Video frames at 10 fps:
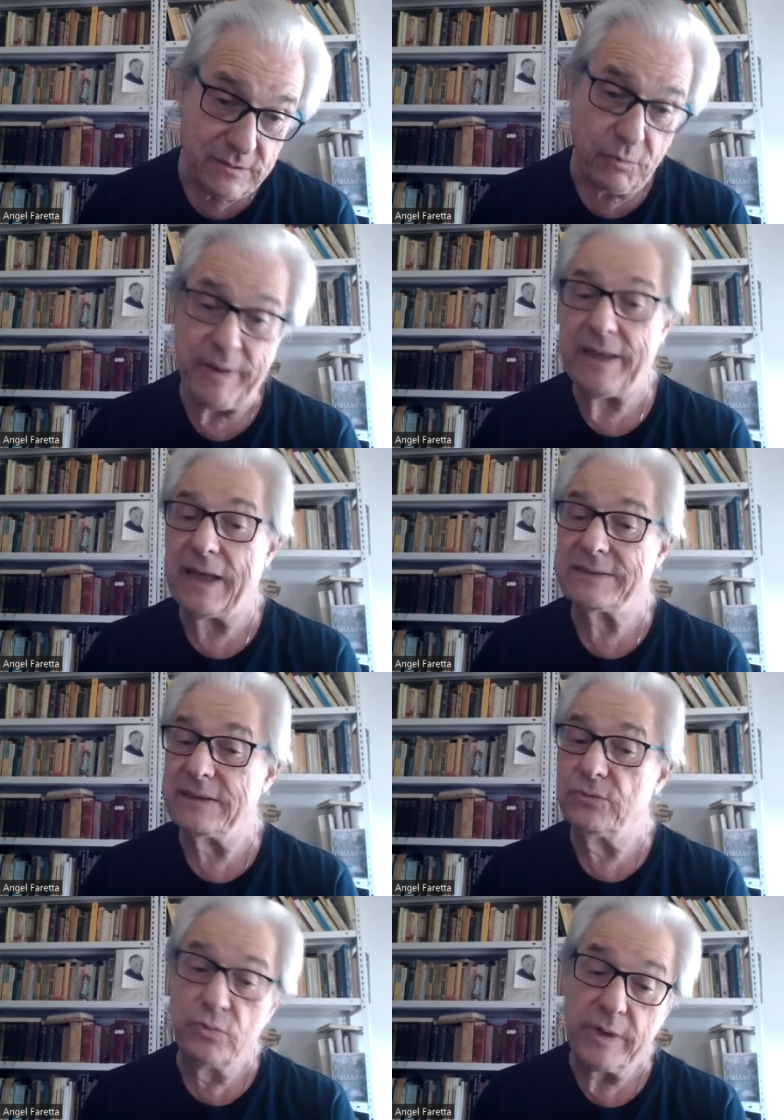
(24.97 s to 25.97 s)
Los
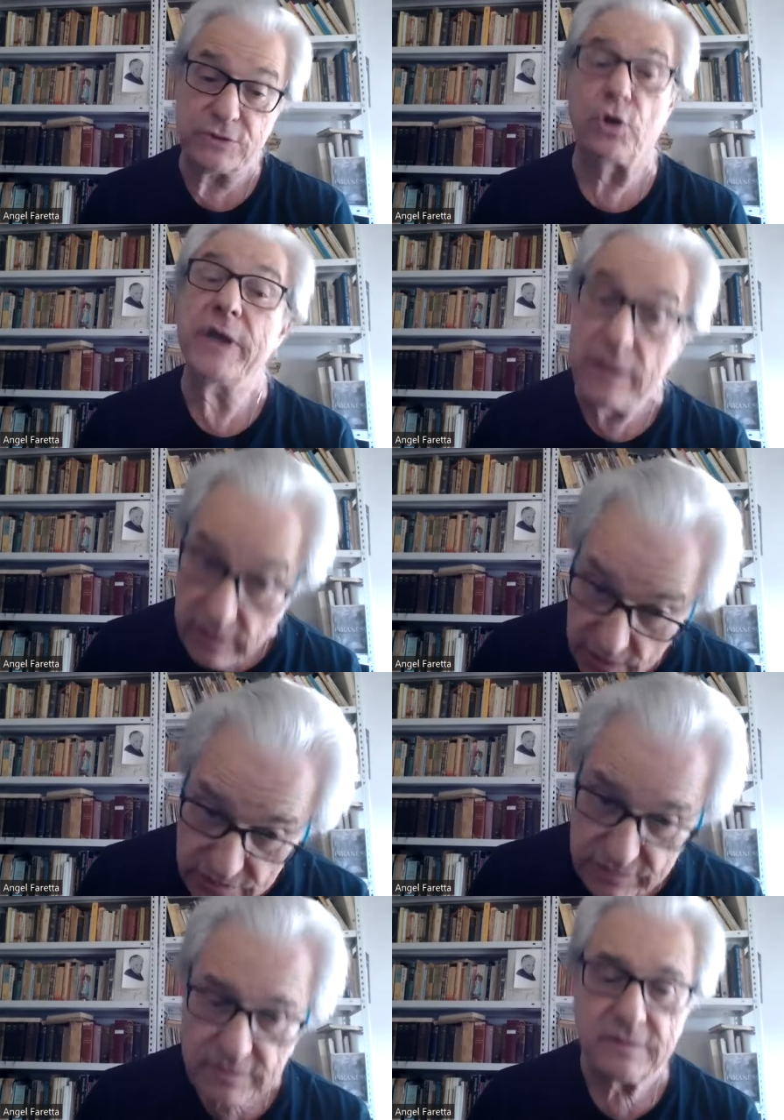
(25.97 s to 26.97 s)
Vedas hindúes o
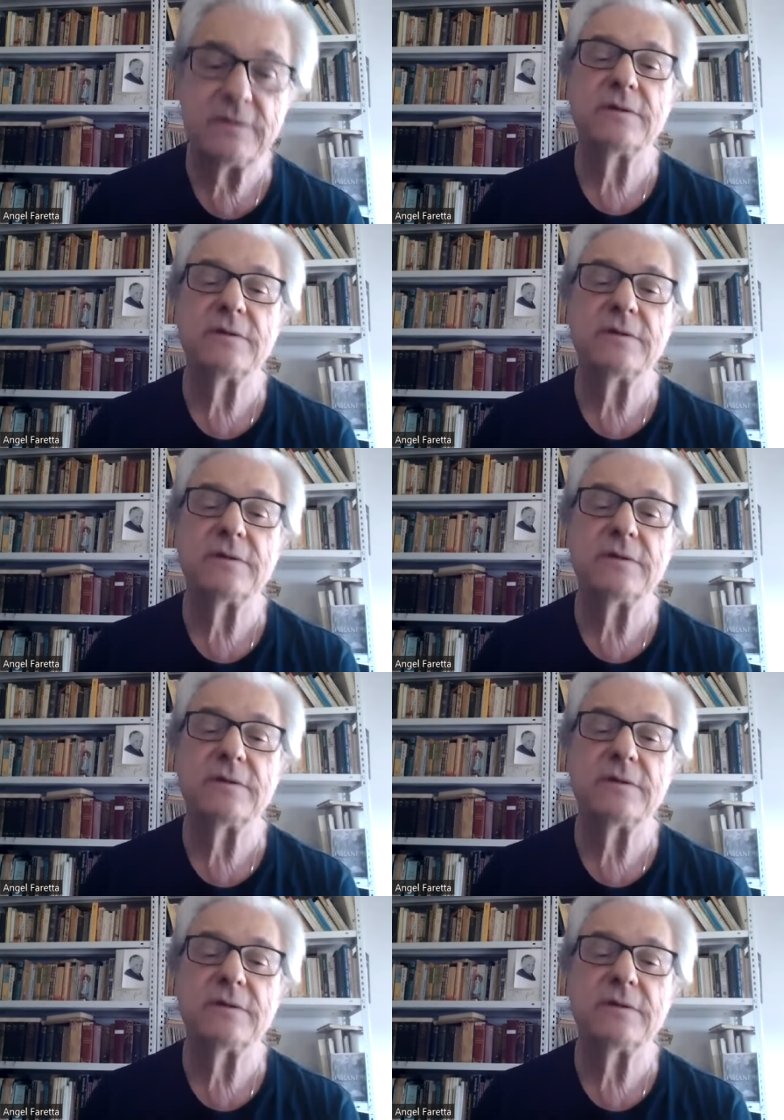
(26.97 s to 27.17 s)
indios,